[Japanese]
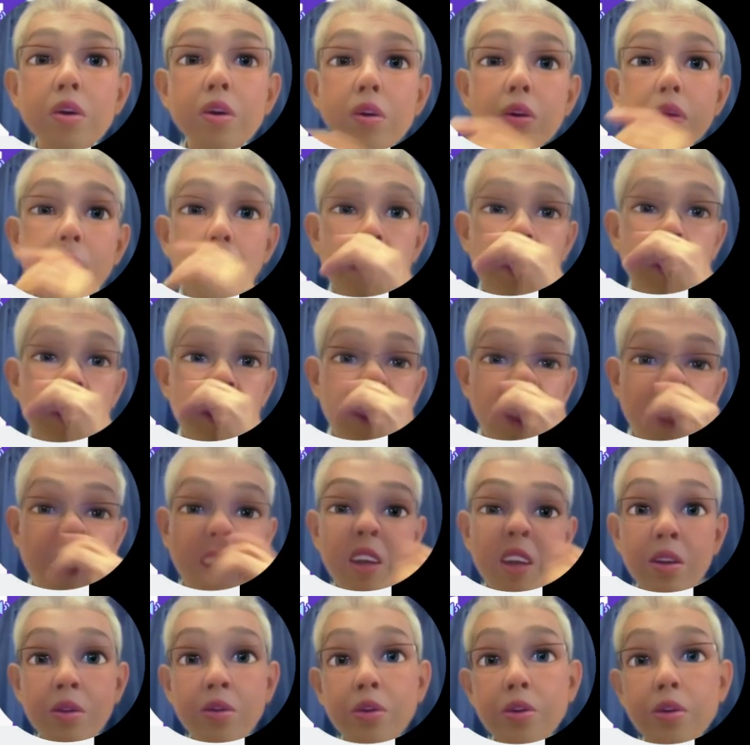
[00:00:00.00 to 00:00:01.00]
これが
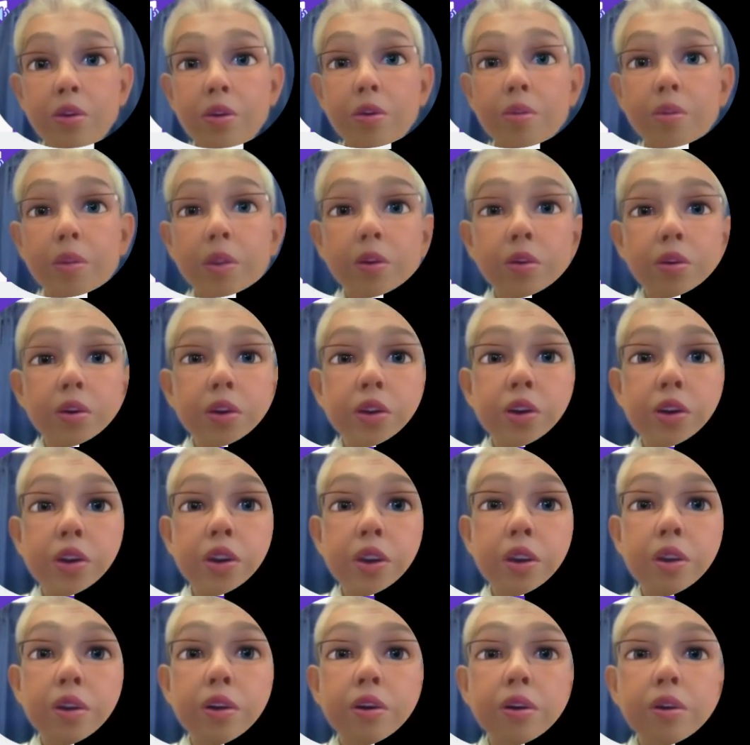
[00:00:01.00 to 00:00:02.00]
サイコロの目の
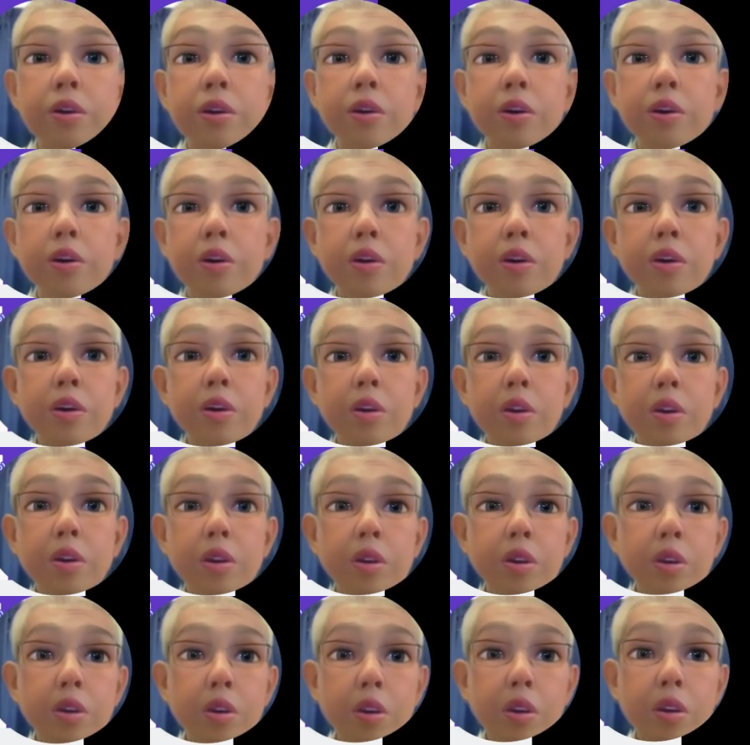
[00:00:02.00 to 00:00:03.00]
1。
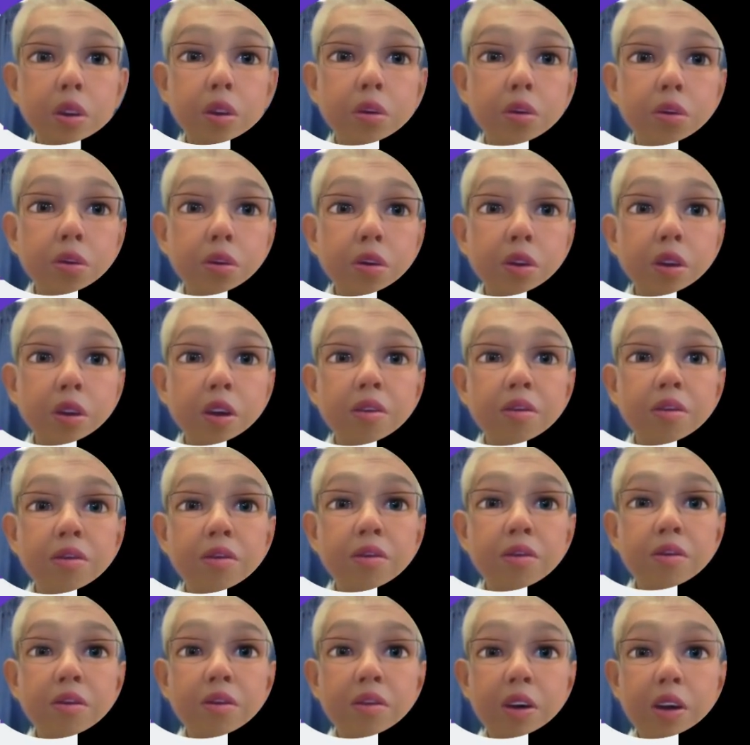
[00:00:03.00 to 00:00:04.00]
で、この
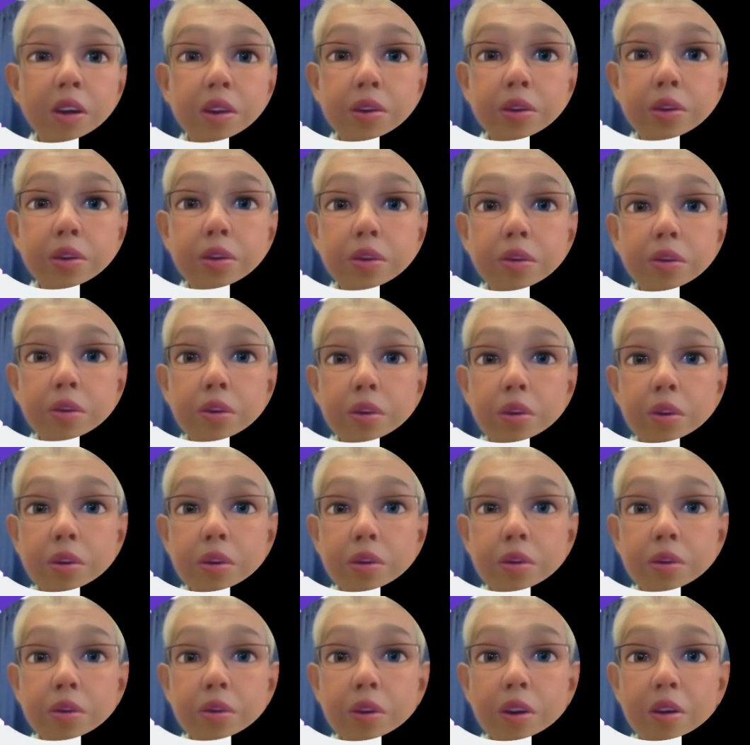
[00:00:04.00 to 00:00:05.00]

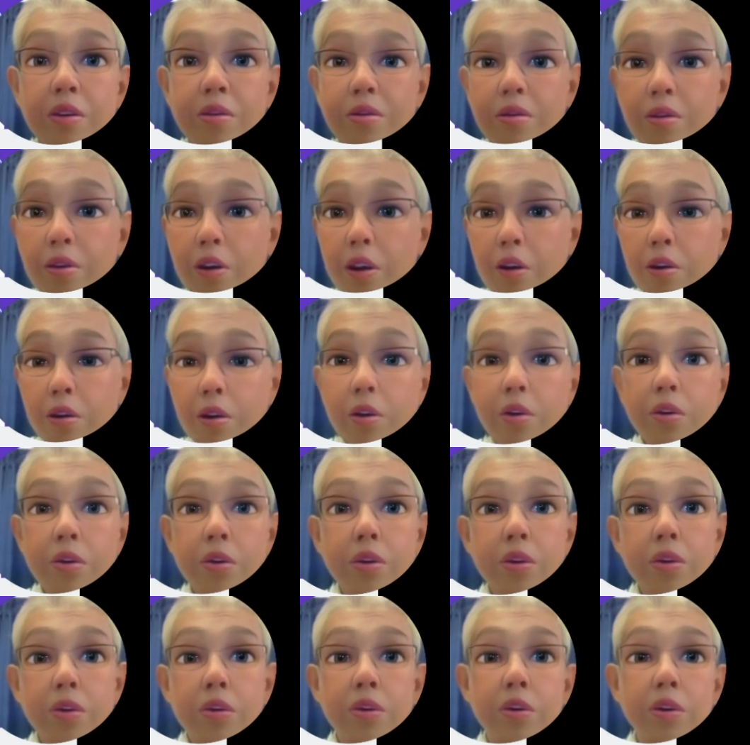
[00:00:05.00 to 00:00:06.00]
ナンバースクロールナンバー5。
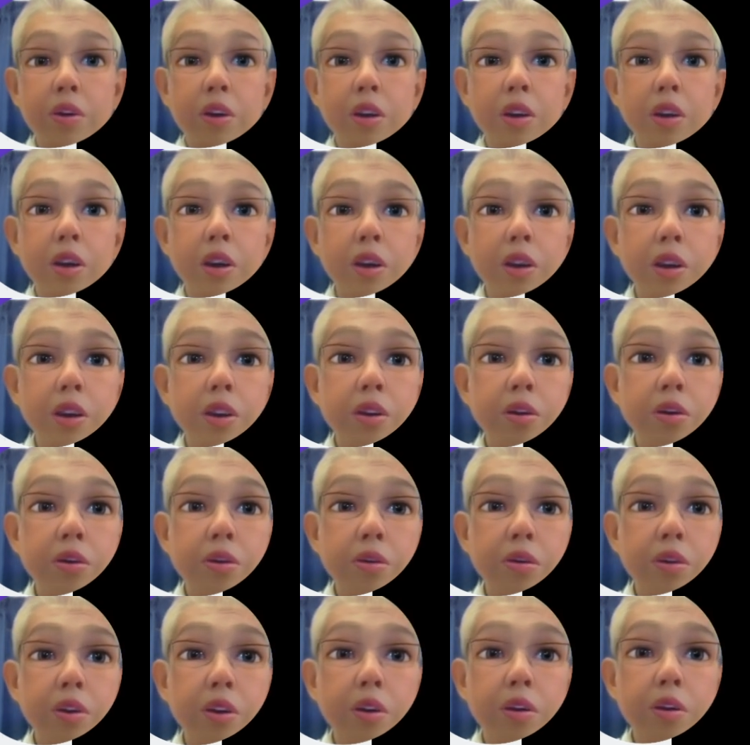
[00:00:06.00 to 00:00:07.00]
これいらないで
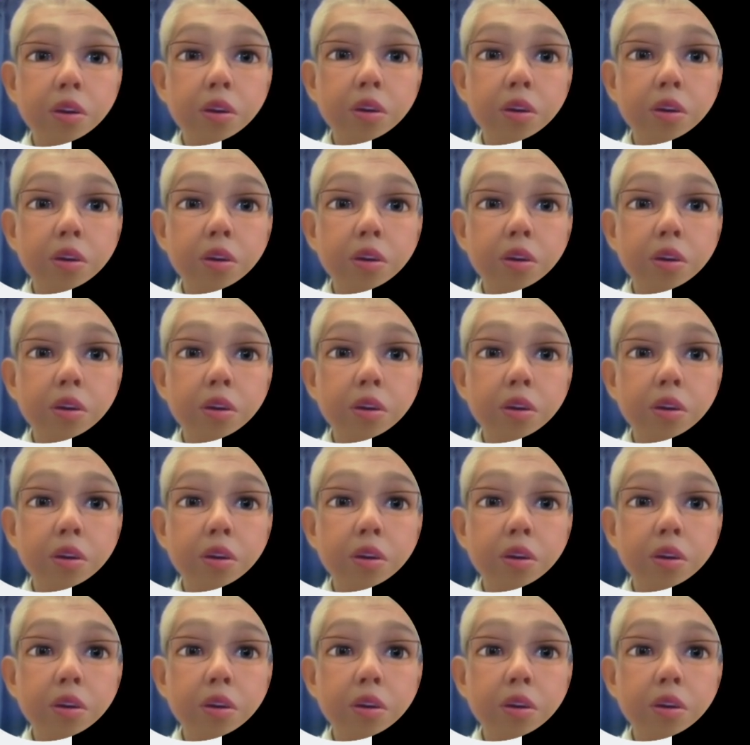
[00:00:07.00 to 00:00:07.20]
すね。